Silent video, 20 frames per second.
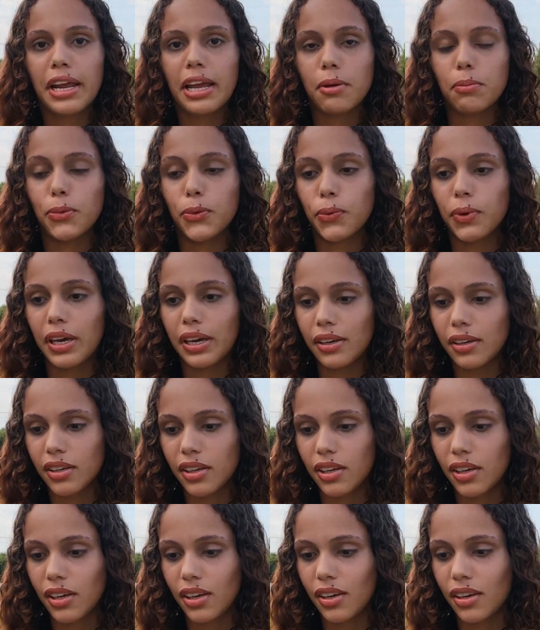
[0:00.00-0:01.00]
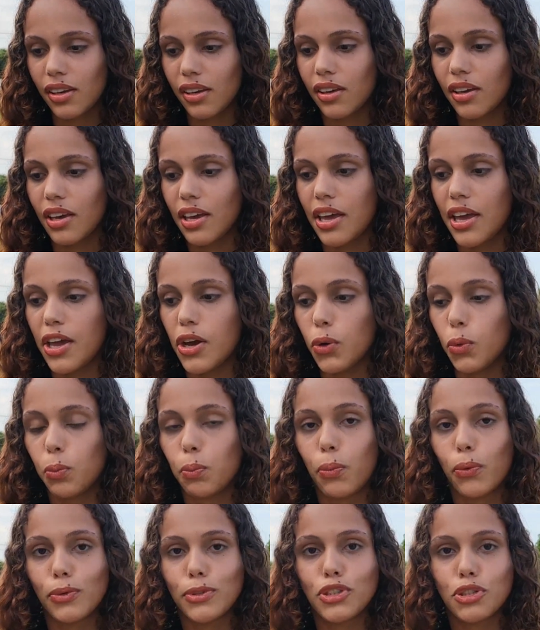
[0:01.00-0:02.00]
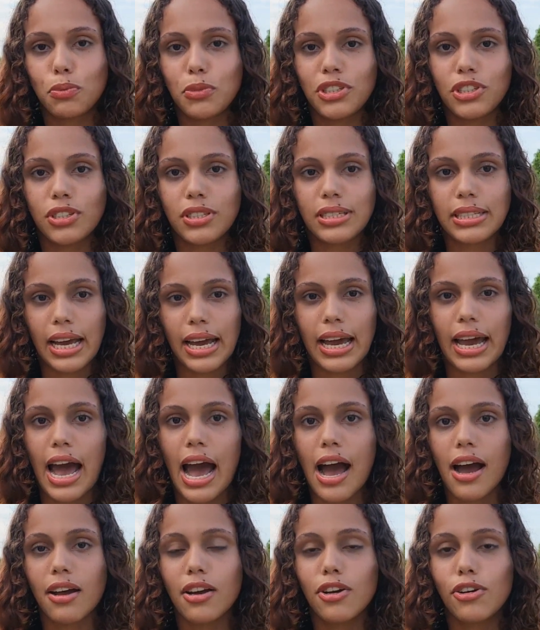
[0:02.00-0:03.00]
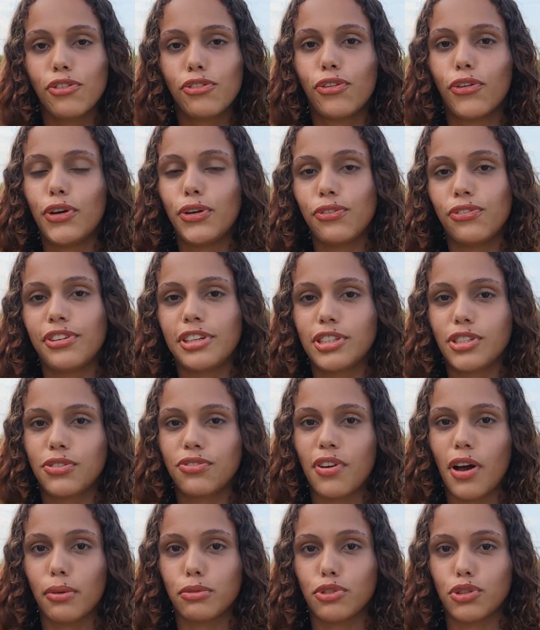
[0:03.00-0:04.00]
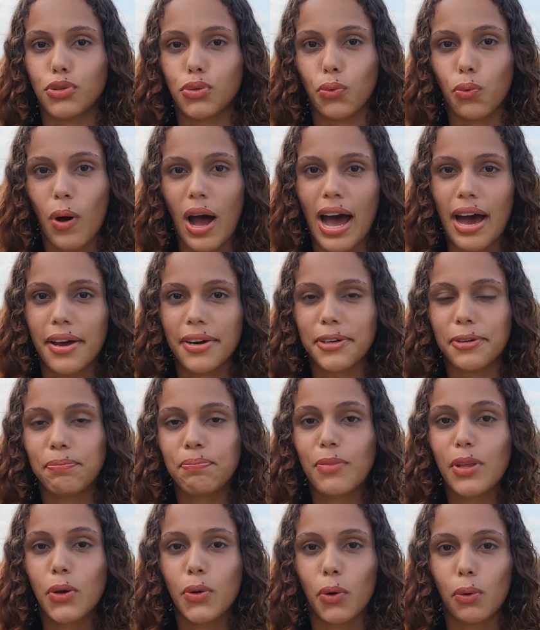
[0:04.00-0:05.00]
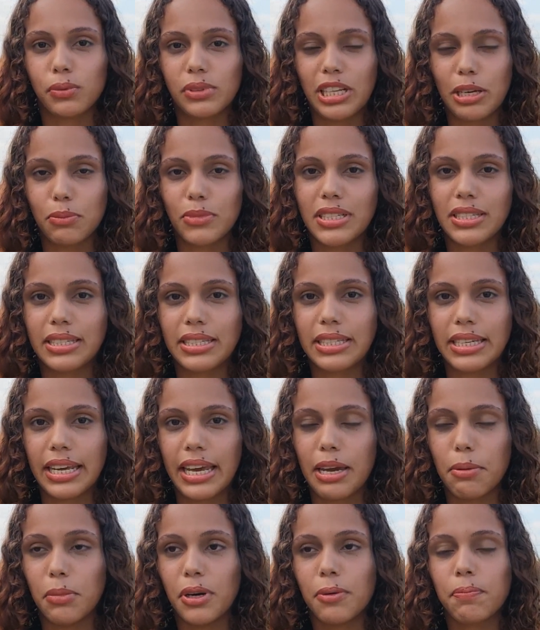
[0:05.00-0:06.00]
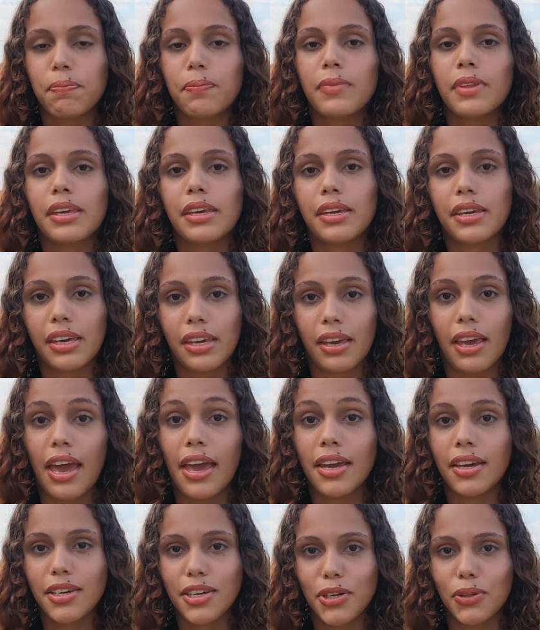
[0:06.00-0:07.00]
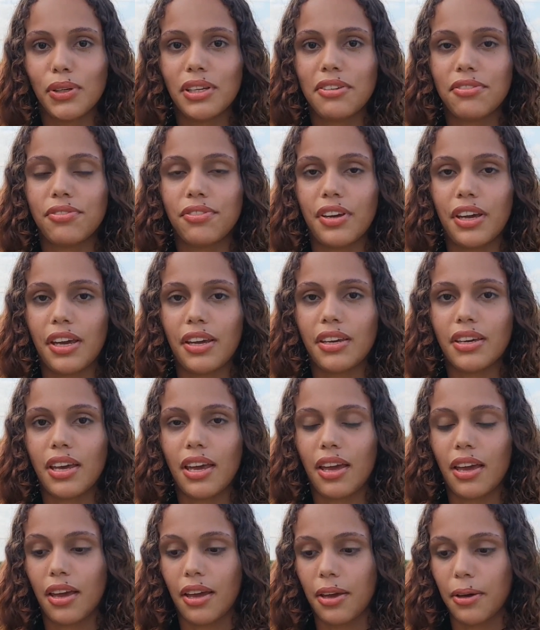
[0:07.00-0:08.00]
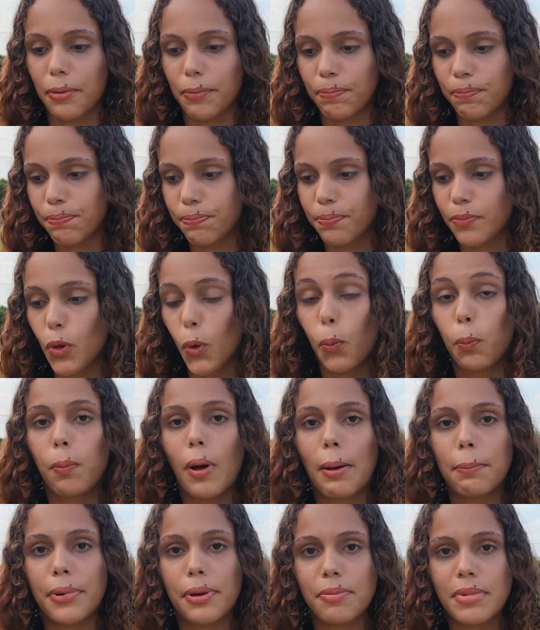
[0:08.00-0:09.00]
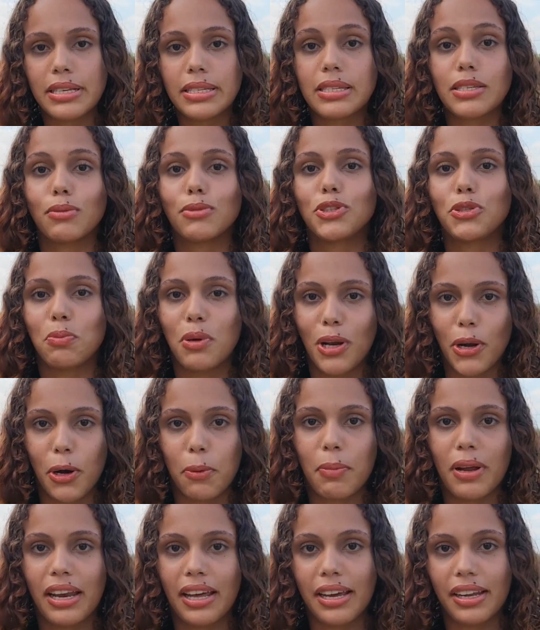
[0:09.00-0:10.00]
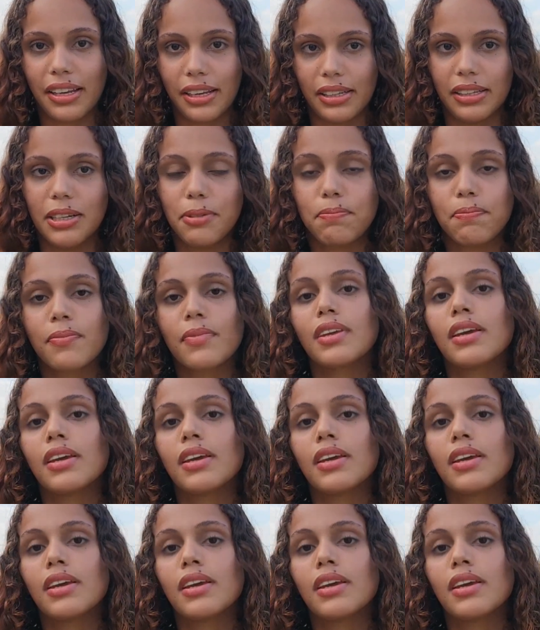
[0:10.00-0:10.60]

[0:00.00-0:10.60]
prêmio em que eu pude me destacar foi no Festival de Juara, com o tema cinema, em que eu levei é, a premiação de melhor bailarina.